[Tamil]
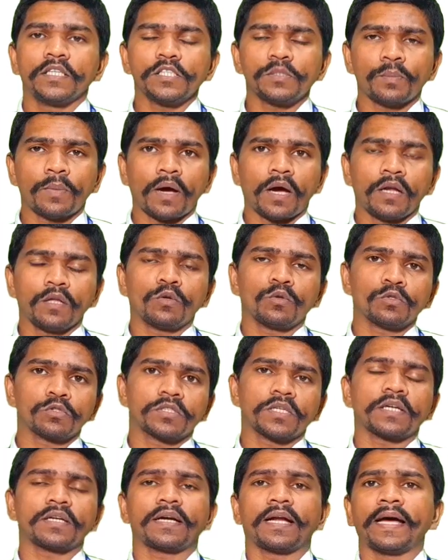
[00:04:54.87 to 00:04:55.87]
திஸ்
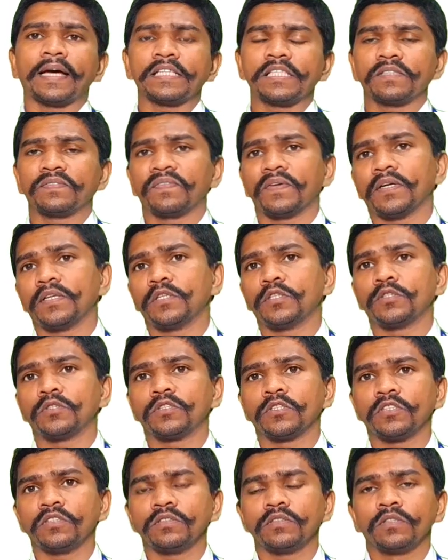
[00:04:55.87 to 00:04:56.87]
மாலிகுல்ஸ் ஆர் கிளாஸிஃபைட்
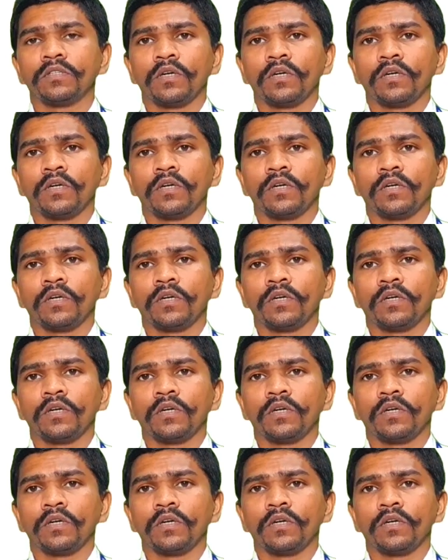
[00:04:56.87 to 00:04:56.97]
இன்டு